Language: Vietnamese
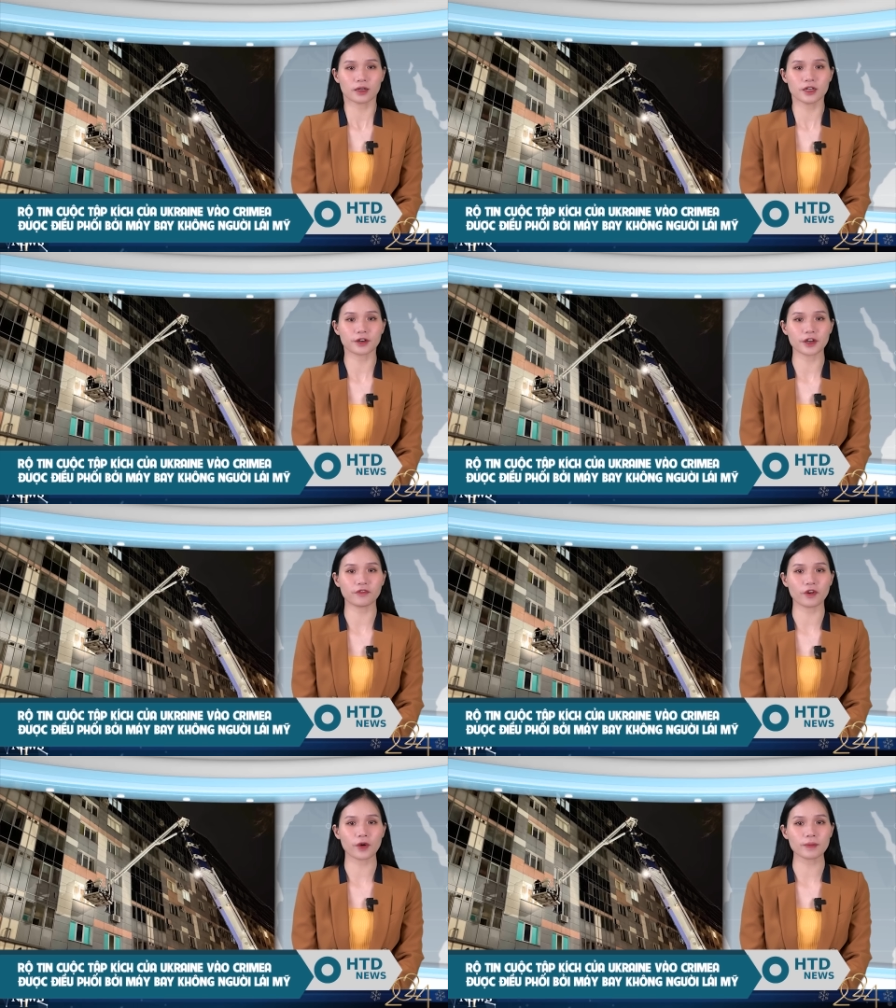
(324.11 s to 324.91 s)
được điều
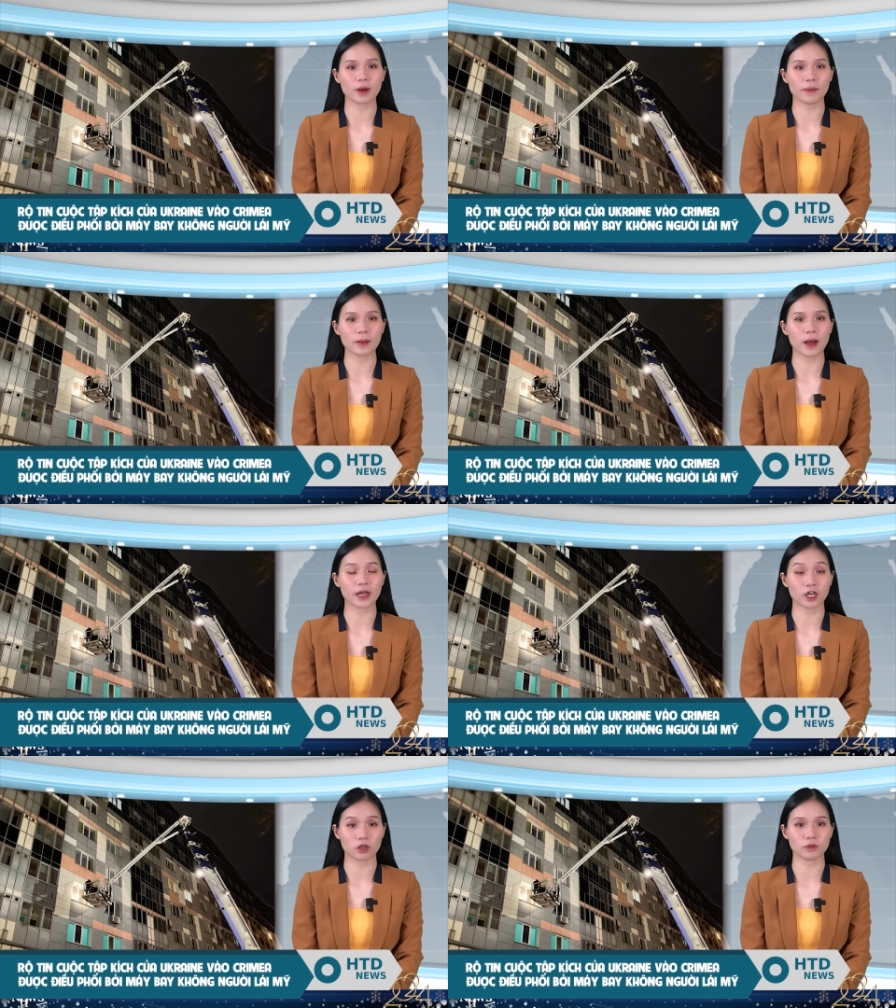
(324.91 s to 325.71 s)
phối bởi máy
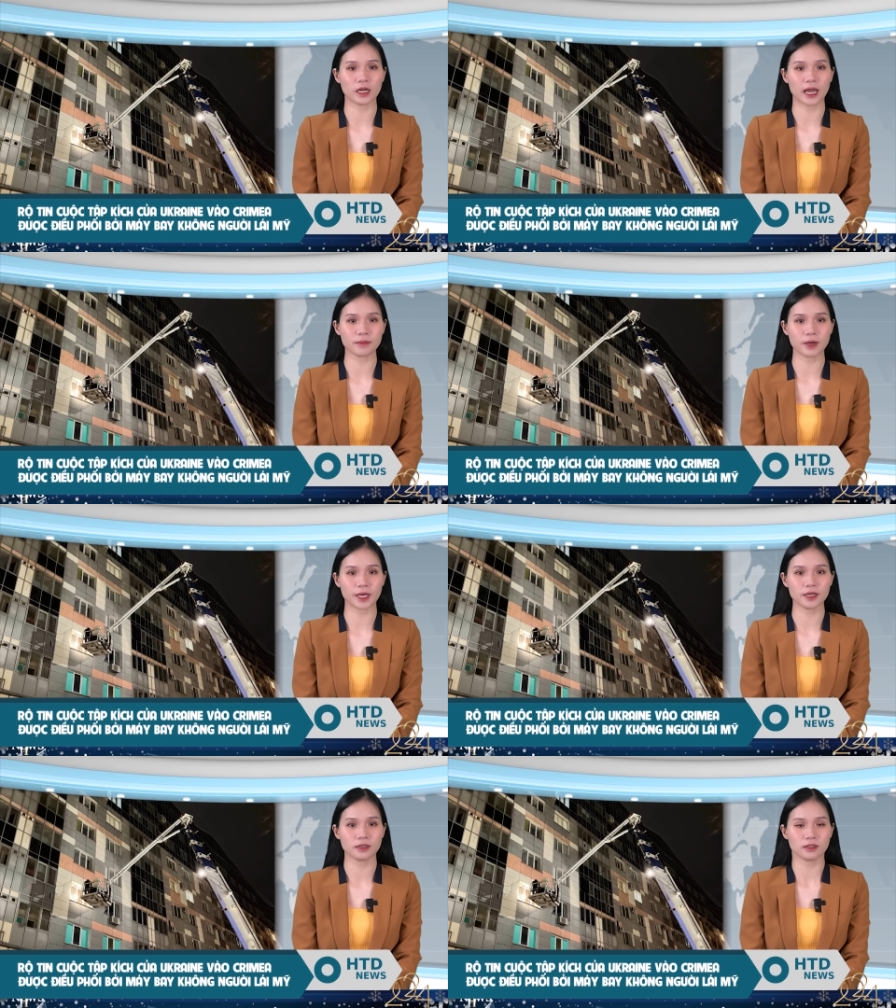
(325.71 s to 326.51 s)
bay không người lái
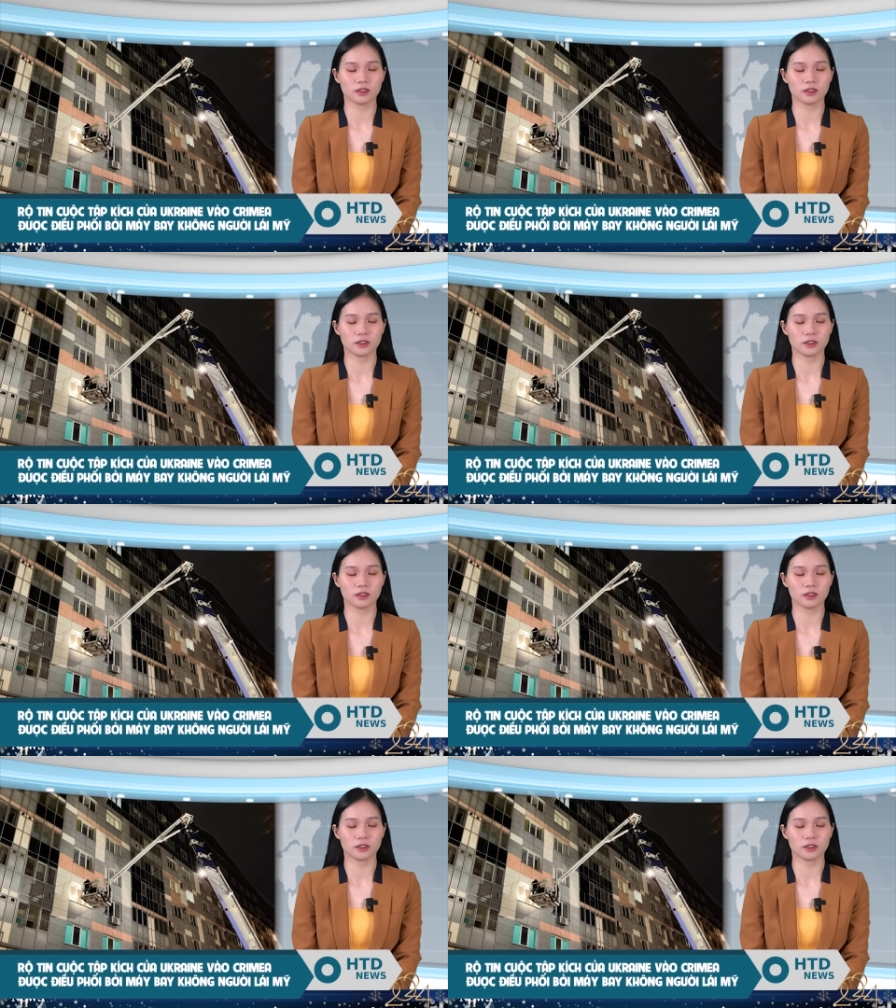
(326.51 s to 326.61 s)
Mỹ.